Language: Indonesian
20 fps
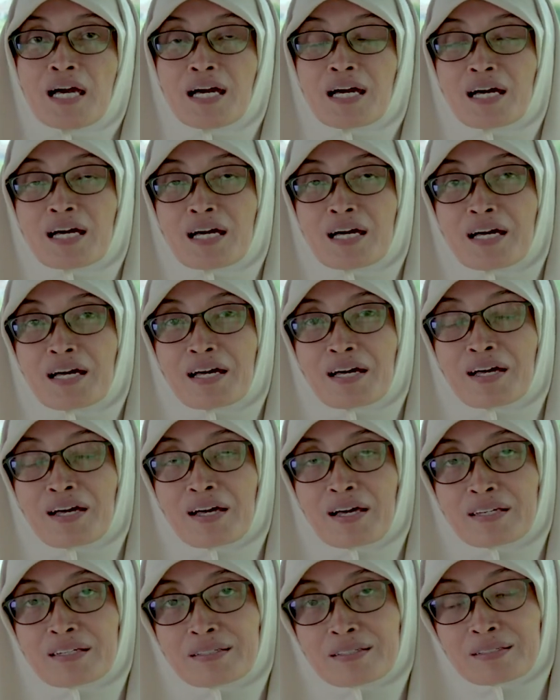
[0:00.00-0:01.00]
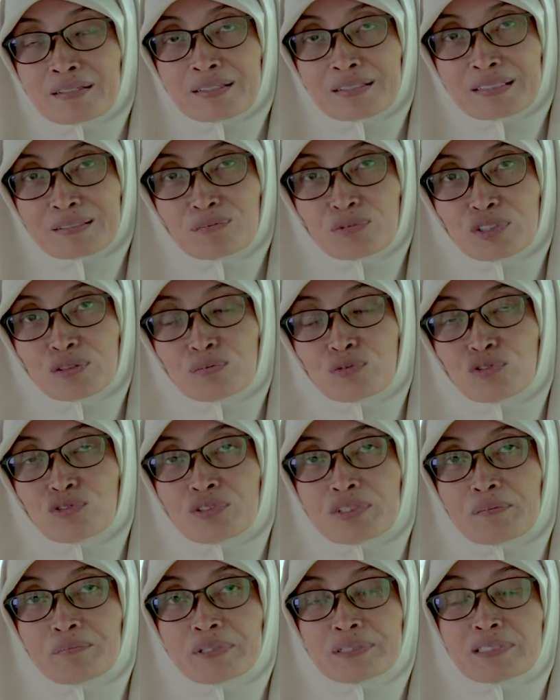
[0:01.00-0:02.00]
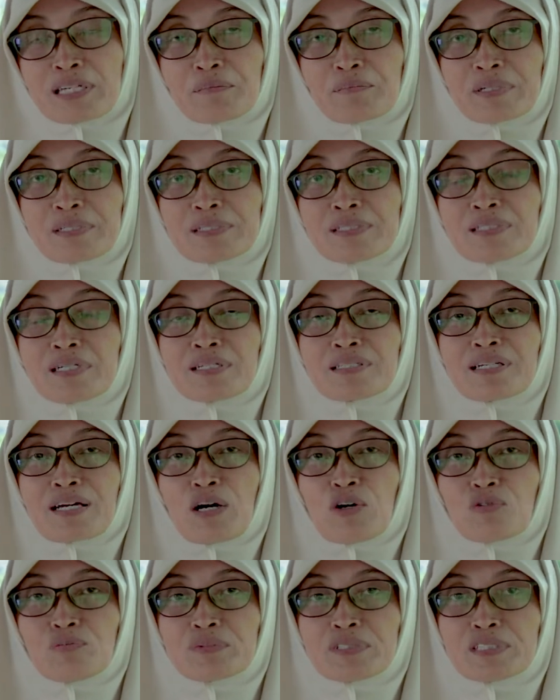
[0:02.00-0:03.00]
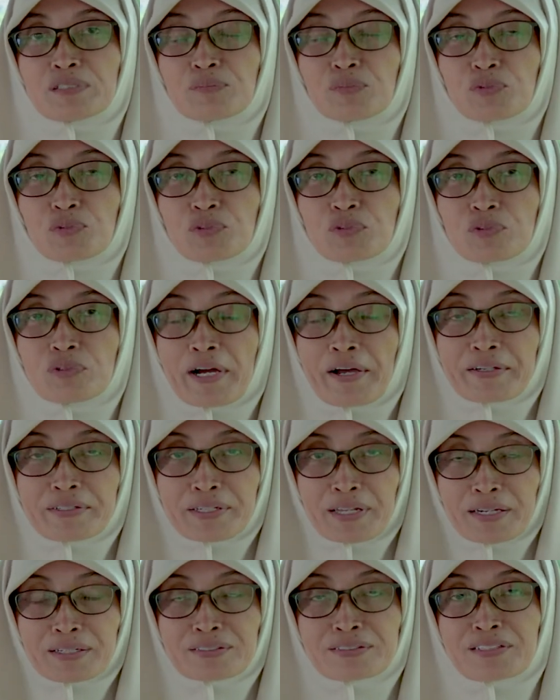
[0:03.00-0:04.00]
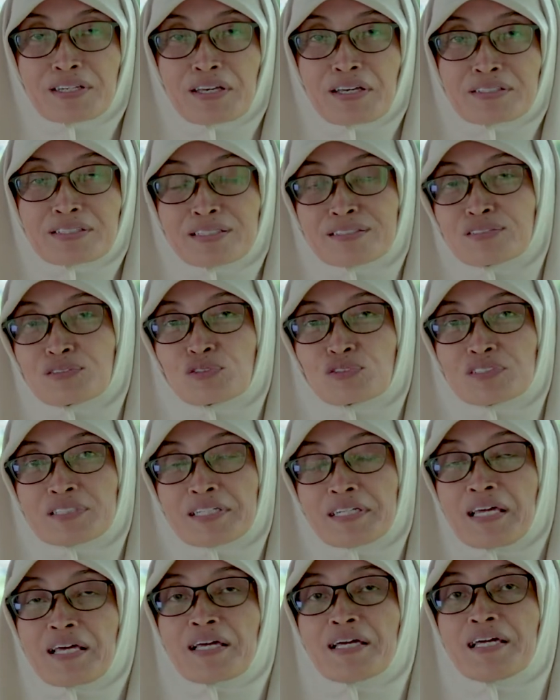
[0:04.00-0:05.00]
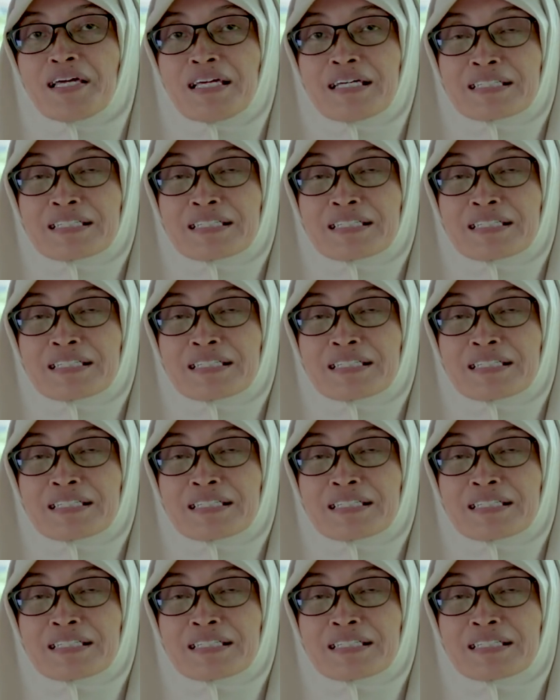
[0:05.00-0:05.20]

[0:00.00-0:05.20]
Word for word: A e, ibu-ibunya bersama dengan kaum ibu anaknya dan seterusnya nah